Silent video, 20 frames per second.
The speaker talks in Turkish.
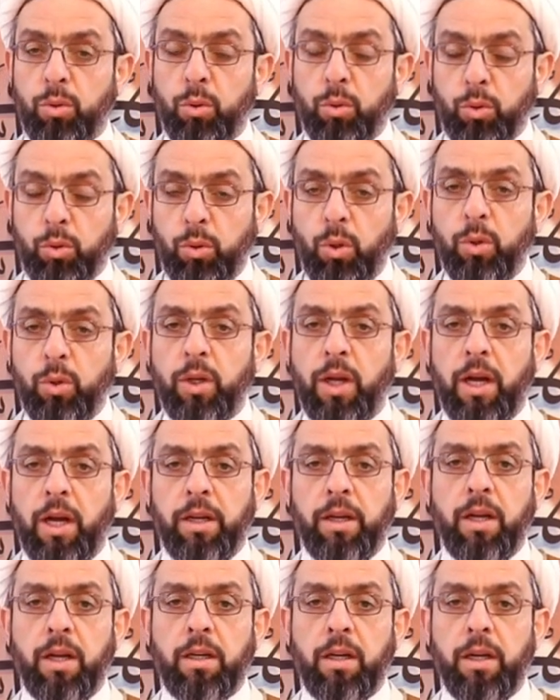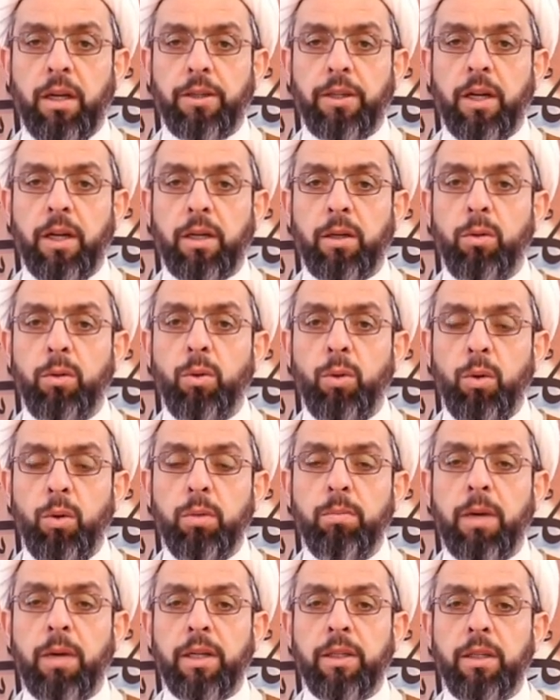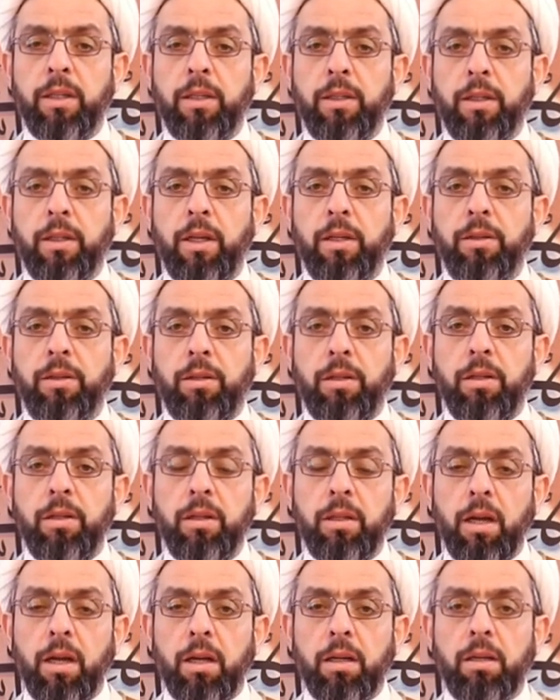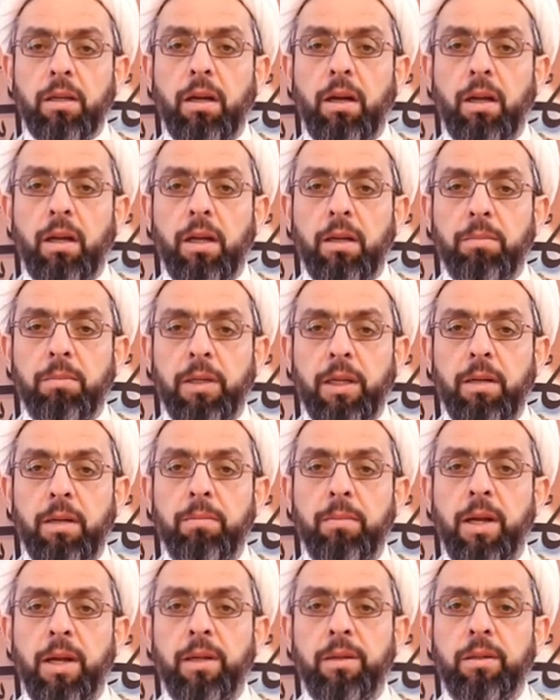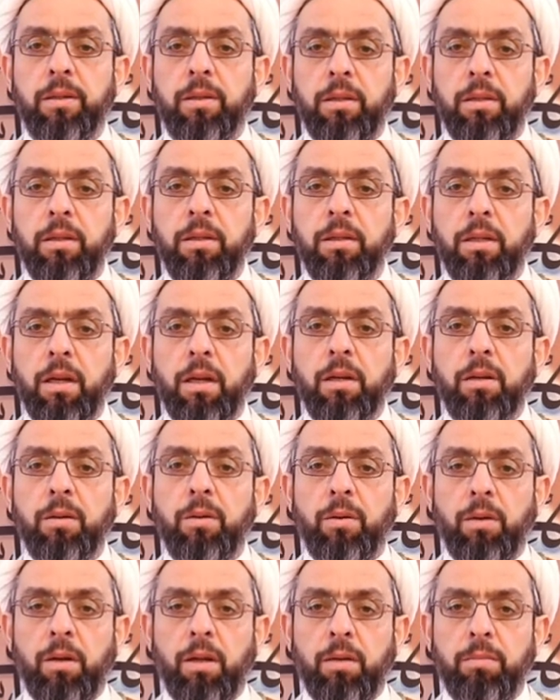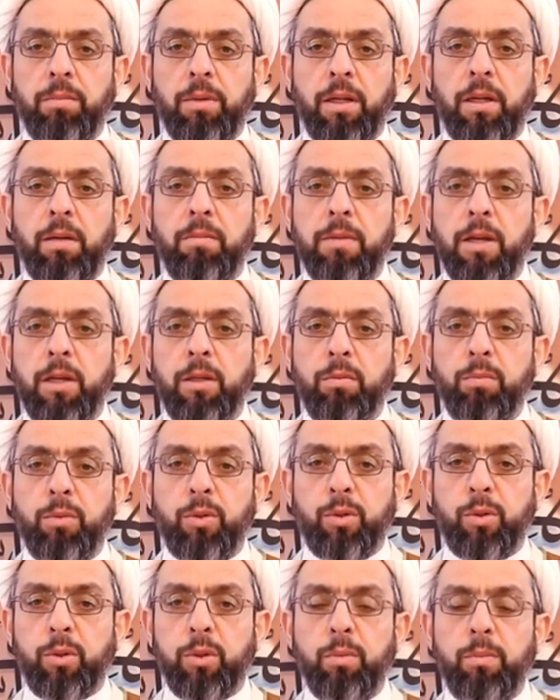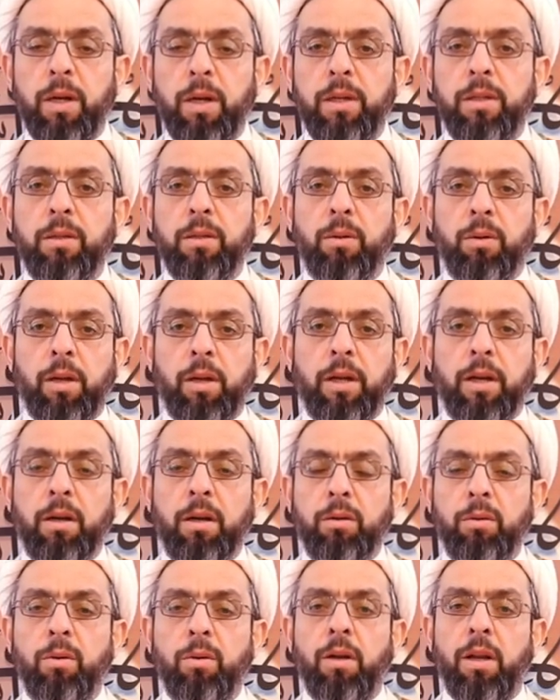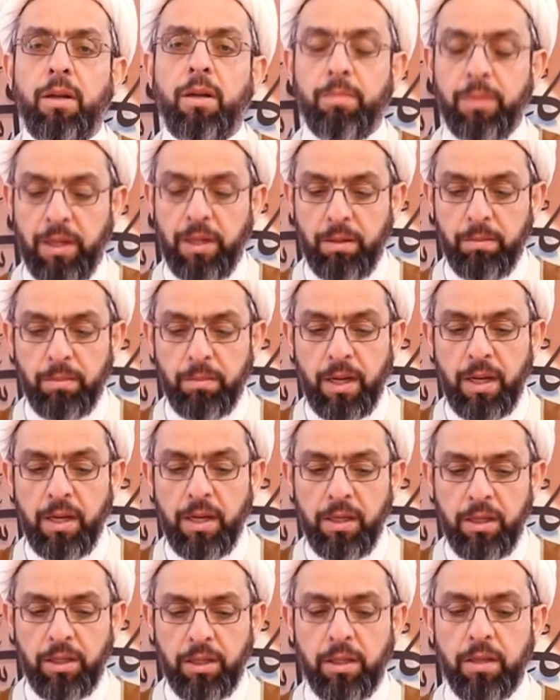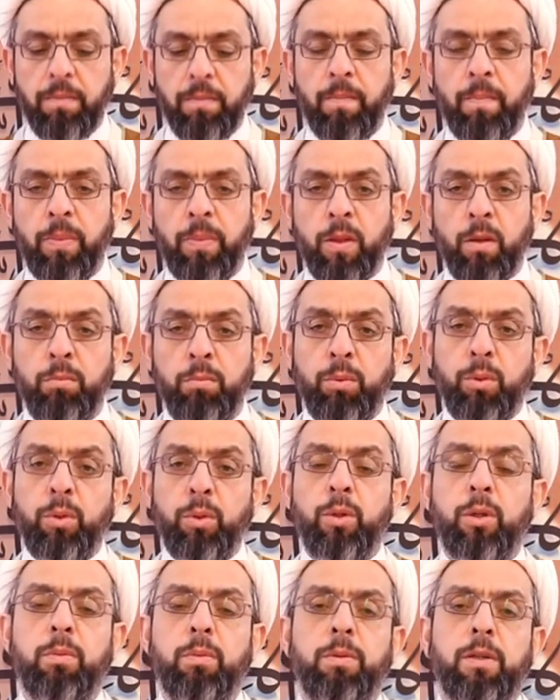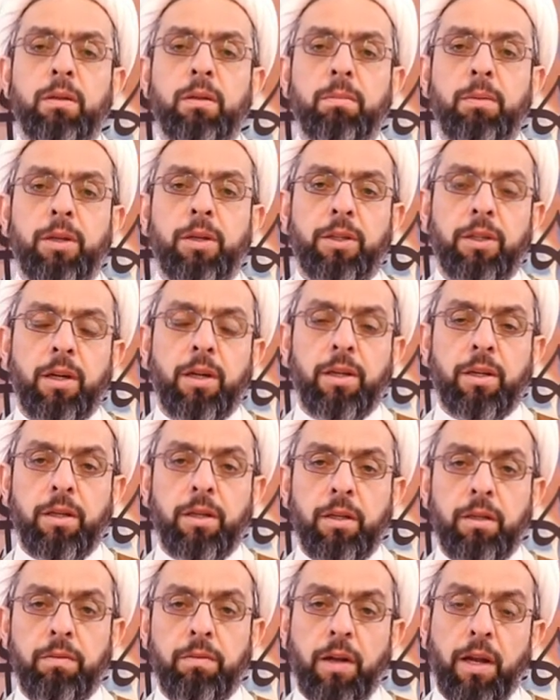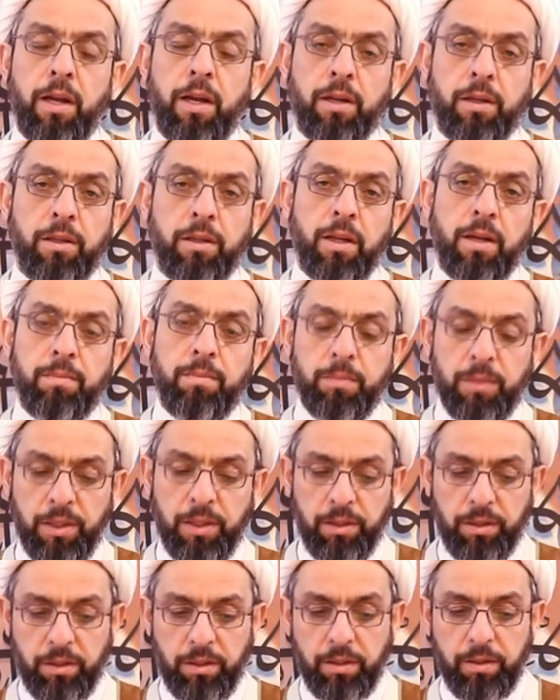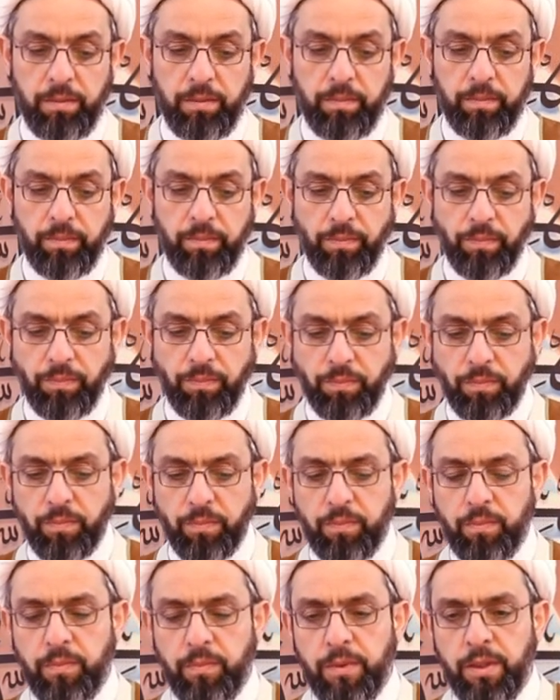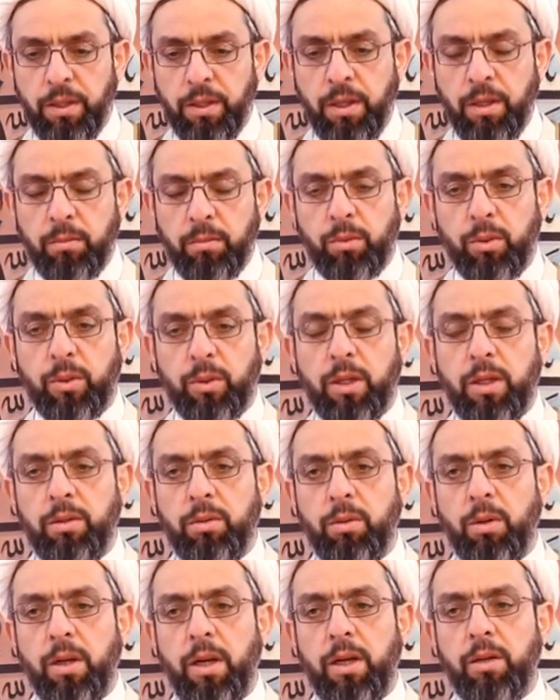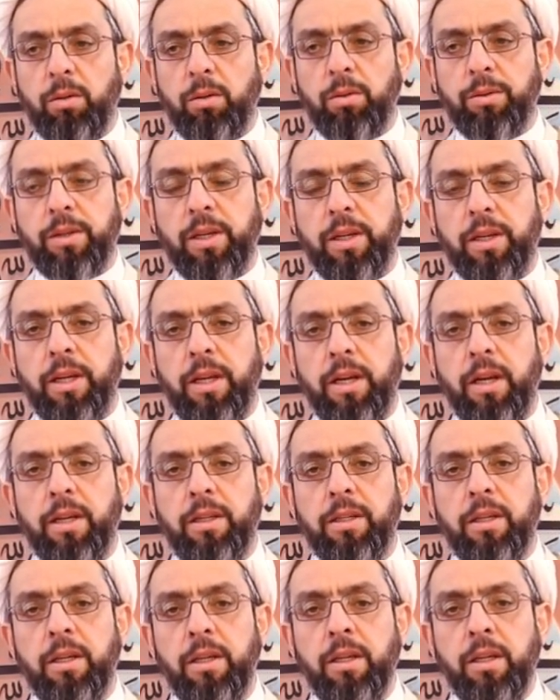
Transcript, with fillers: son ana kadar ölüm anında dindar kalabilmek, dindar olabilmek, Müslüman olarak ölebilmek büyük bir başarı ve erdemdir. Bundan dolayı olsa gerek